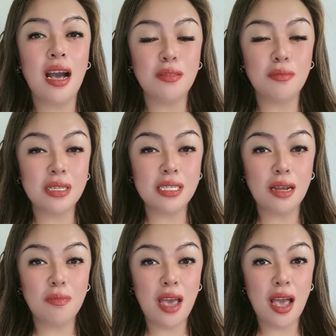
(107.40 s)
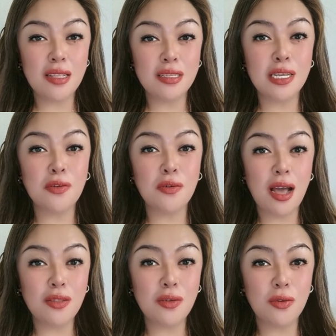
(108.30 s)
at masarap yan,
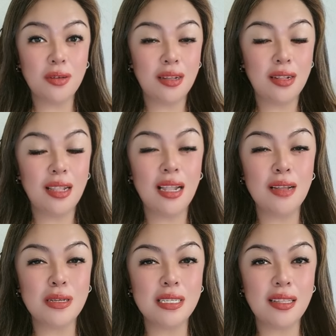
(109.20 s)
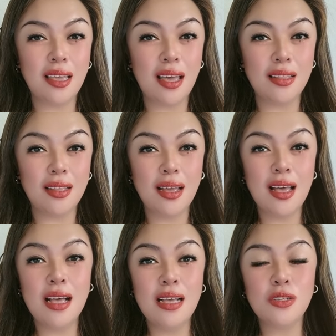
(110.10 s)
siguradong lalabasan yan.
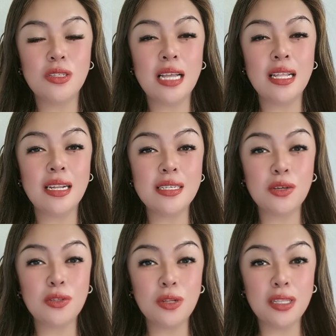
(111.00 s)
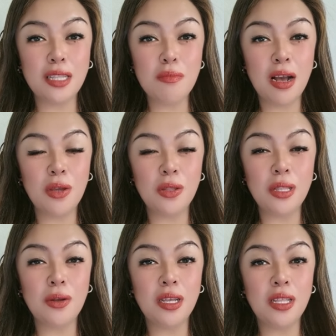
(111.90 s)
So, sana nasagot ko ng tama ngayon
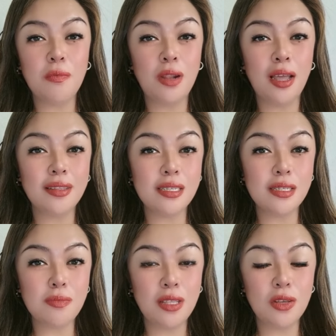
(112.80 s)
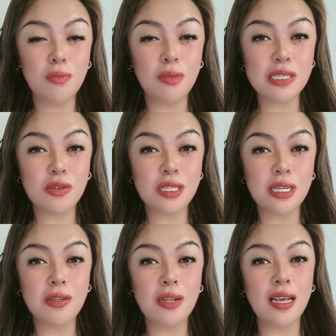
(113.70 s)
tanong. And if you like this video, please
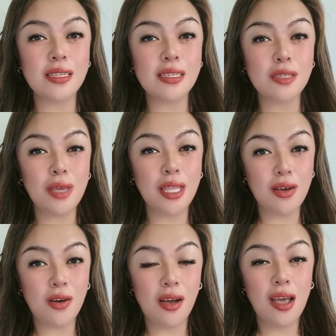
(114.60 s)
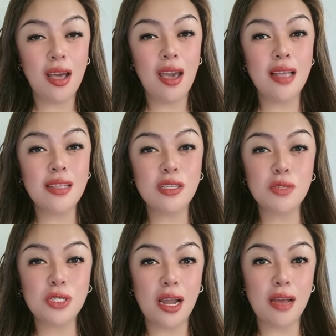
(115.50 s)
consider to like this video and
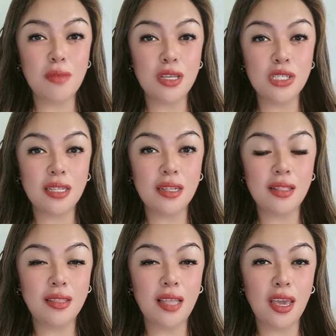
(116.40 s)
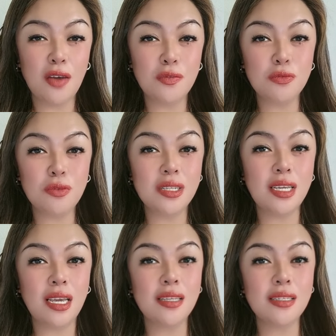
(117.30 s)
subscribe my channel. Thank you for
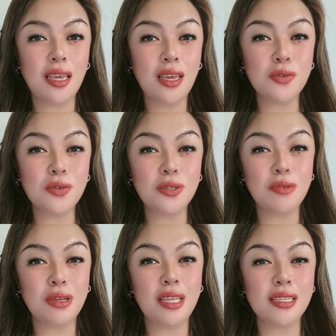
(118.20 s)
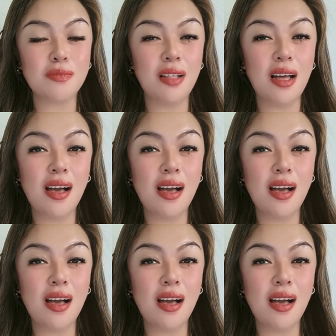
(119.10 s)
watching. See you on my next